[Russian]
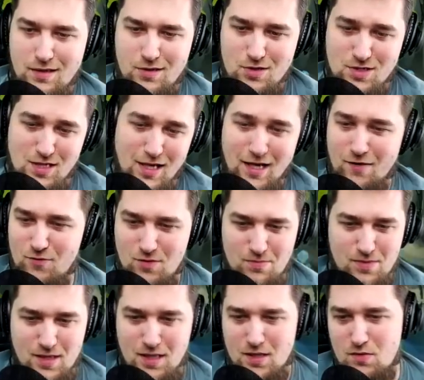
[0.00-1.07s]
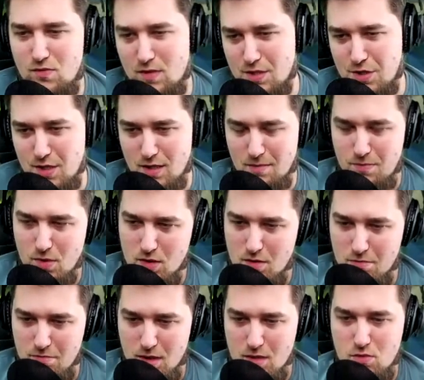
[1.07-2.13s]
что я его, блядь, тут вообще на
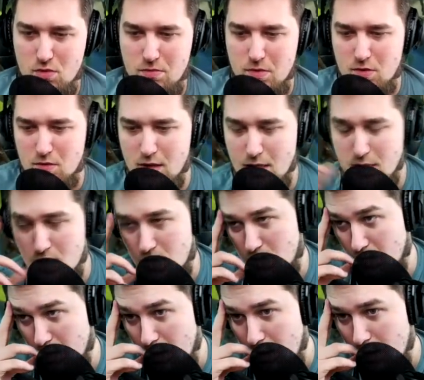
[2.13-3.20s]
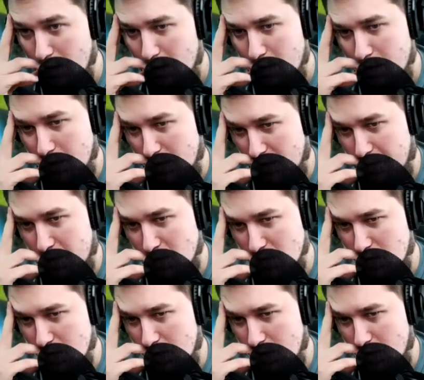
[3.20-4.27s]
полном болту буду тестить. Но, не, я
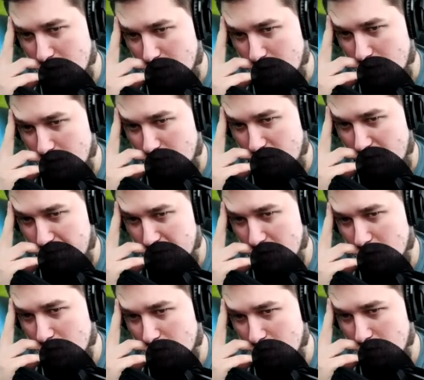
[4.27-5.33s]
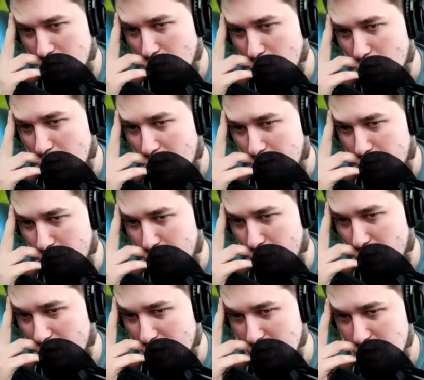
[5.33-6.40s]
просто, и, и, во-первых, ну, как бы у него
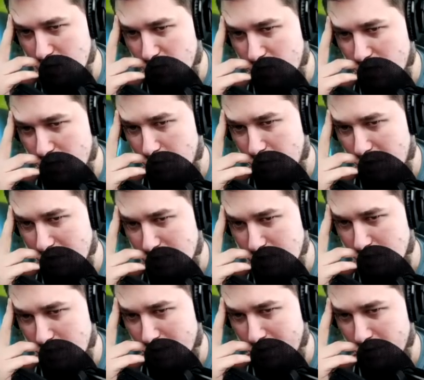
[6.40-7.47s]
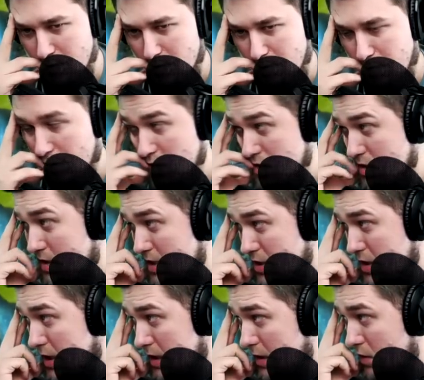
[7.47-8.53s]
красивая анимация, да, вот просто
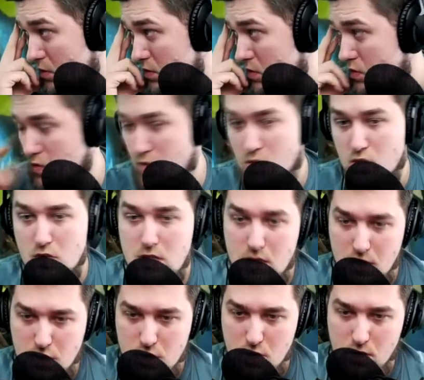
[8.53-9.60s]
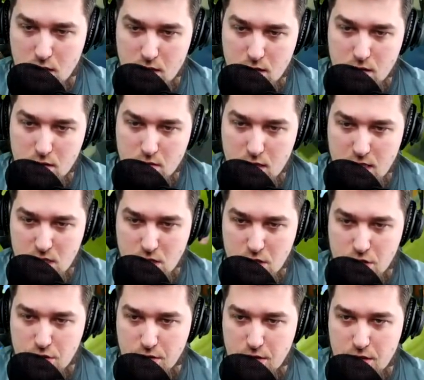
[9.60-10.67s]
даже когда он тусит, что-то даже
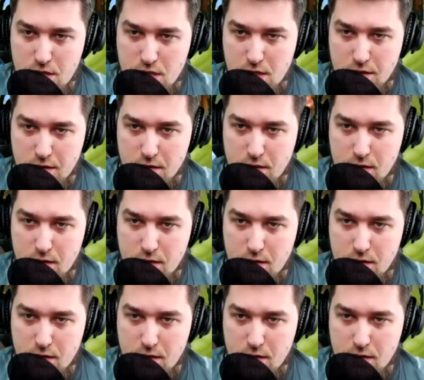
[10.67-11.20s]
ничего не делает.